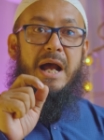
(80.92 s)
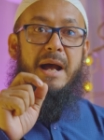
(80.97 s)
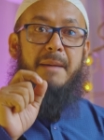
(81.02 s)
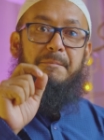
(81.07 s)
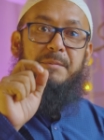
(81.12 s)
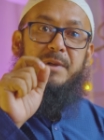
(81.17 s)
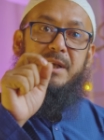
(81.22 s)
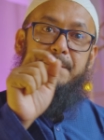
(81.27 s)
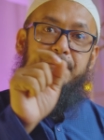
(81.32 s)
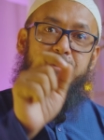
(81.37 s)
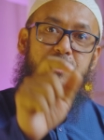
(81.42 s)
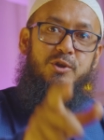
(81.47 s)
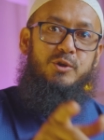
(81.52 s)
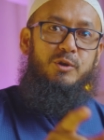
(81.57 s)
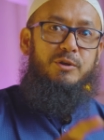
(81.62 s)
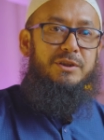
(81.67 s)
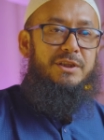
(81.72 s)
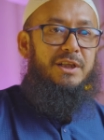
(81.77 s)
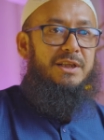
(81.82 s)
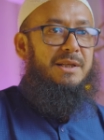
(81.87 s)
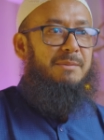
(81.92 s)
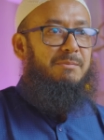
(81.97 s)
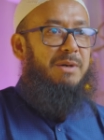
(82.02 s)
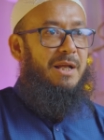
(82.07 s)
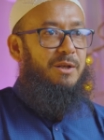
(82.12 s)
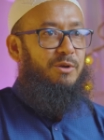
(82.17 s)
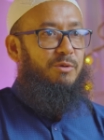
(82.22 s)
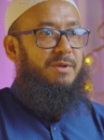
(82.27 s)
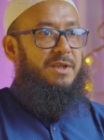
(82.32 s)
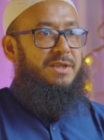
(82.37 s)
আপনি আপনার সন্তানকে
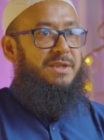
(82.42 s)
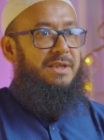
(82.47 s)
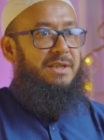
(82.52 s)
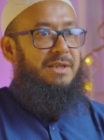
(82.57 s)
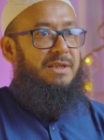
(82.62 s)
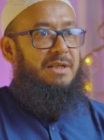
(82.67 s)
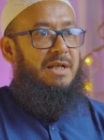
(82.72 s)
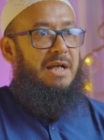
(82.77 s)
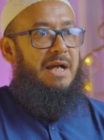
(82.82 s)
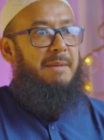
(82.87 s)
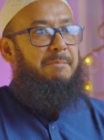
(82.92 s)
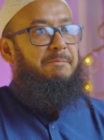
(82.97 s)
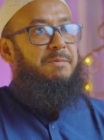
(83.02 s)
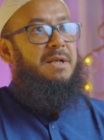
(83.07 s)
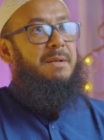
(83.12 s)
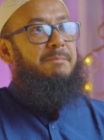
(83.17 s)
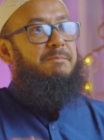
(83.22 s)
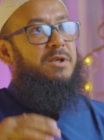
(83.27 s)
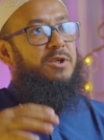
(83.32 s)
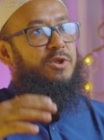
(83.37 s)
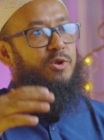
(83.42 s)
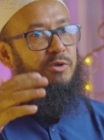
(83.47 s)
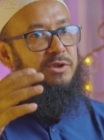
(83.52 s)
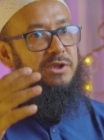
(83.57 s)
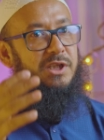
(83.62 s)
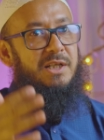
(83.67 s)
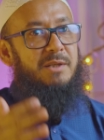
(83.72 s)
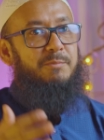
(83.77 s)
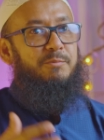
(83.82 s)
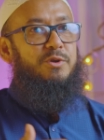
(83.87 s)
ভালোবাসেন আপনি আপনার
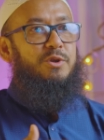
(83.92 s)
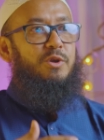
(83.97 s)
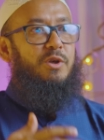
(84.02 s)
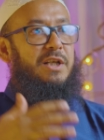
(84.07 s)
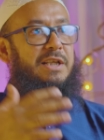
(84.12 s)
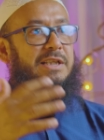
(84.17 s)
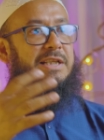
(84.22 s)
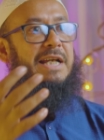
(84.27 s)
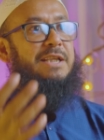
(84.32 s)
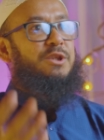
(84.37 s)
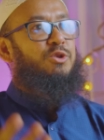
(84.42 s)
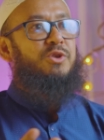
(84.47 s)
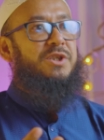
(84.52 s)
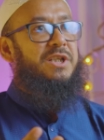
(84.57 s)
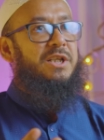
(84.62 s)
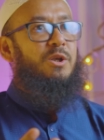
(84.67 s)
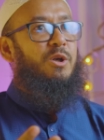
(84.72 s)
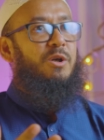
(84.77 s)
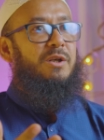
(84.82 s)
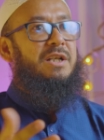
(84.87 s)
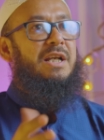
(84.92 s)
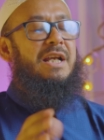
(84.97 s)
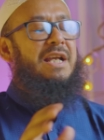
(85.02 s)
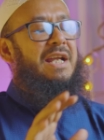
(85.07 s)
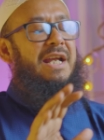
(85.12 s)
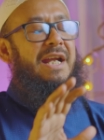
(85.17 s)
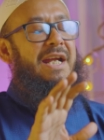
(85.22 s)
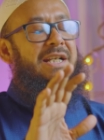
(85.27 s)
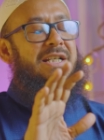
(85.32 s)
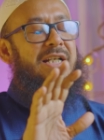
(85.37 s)
সন্তানের প্রতি অনেক দায়িত্বশীল হন
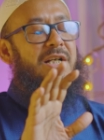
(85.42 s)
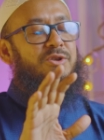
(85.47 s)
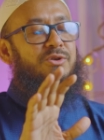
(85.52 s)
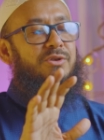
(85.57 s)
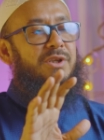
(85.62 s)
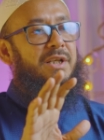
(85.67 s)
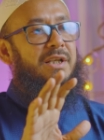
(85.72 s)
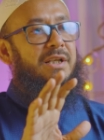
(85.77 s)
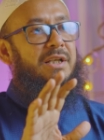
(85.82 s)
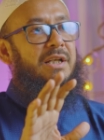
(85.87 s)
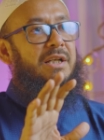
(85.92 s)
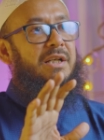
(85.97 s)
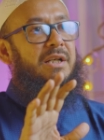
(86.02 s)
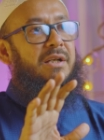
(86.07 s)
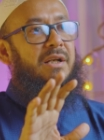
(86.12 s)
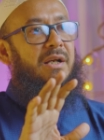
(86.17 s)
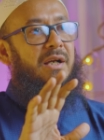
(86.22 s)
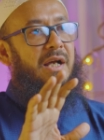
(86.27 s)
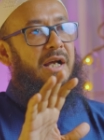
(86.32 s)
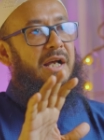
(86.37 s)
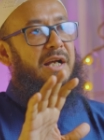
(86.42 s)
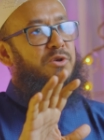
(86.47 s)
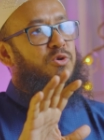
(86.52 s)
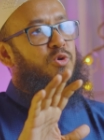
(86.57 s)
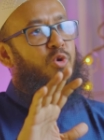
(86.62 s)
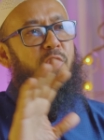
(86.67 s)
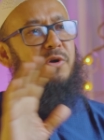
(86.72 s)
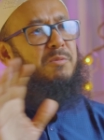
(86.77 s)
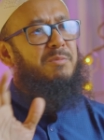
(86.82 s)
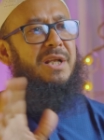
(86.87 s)
এটা আসলে
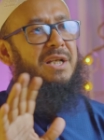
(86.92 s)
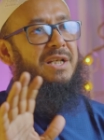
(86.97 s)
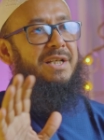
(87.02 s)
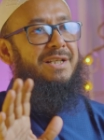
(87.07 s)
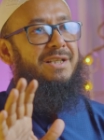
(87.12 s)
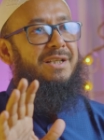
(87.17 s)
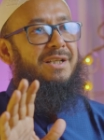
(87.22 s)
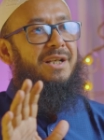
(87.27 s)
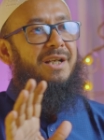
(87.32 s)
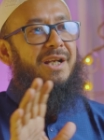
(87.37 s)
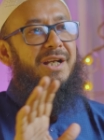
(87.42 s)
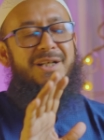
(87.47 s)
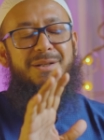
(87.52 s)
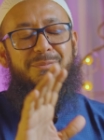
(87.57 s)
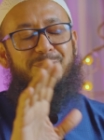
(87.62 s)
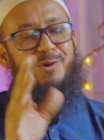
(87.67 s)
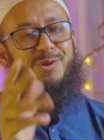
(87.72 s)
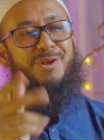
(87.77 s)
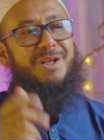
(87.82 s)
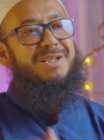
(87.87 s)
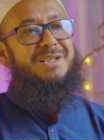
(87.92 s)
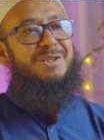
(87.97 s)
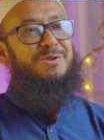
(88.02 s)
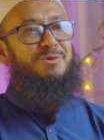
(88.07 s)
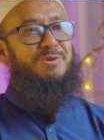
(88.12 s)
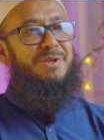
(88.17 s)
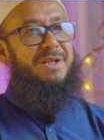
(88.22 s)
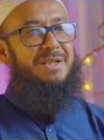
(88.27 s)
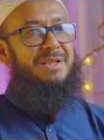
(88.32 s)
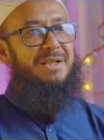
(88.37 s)
নর্মালি এটা বলার
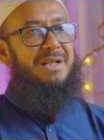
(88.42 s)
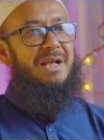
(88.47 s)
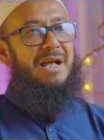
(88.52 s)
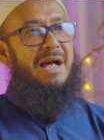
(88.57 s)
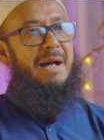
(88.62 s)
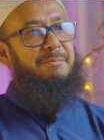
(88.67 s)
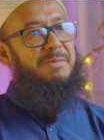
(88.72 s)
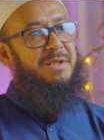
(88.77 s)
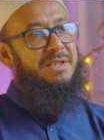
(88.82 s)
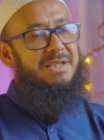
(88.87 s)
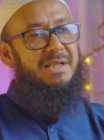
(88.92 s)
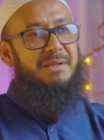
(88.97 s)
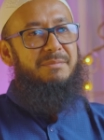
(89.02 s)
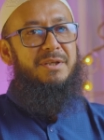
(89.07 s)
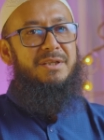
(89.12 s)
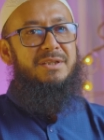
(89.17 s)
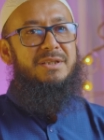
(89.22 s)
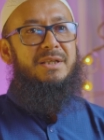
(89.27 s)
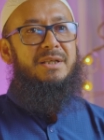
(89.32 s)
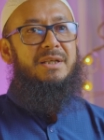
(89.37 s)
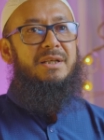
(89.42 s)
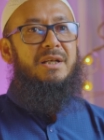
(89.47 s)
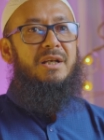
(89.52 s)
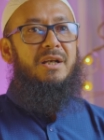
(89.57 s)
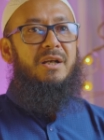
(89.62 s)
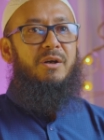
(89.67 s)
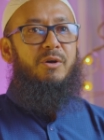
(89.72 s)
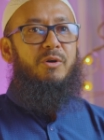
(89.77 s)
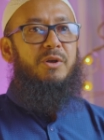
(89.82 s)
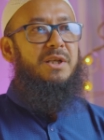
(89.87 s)
কিছু নেই আপনি দেখবেন যে
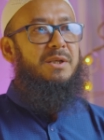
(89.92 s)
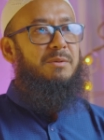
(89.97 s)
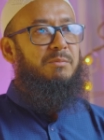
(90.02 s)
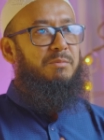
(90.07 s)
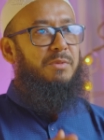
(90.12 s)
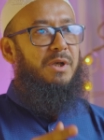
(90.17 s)
অনেক